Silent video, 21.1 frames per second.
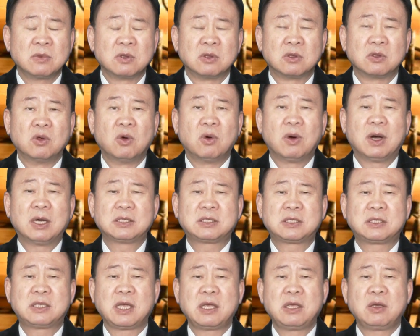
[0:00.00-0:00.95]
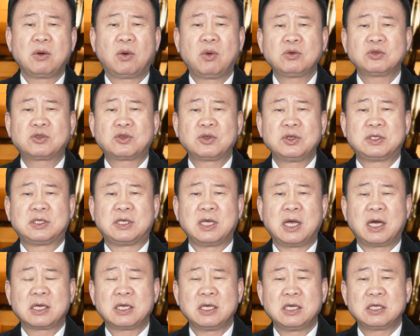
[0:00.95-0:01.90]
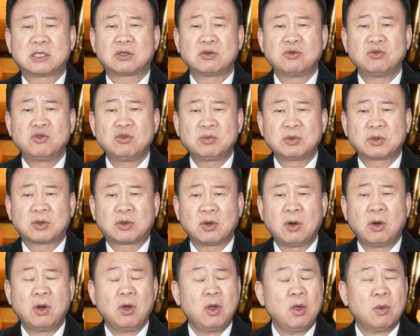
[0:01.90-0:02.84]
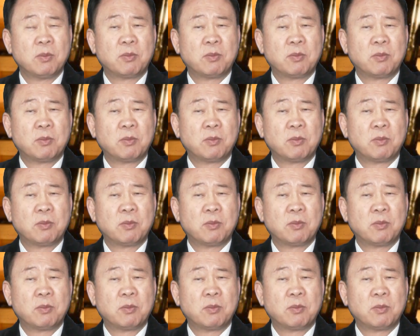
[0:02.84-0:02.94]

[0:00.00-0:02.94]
노아 시대의 홍수의 재앙이 있은 후부터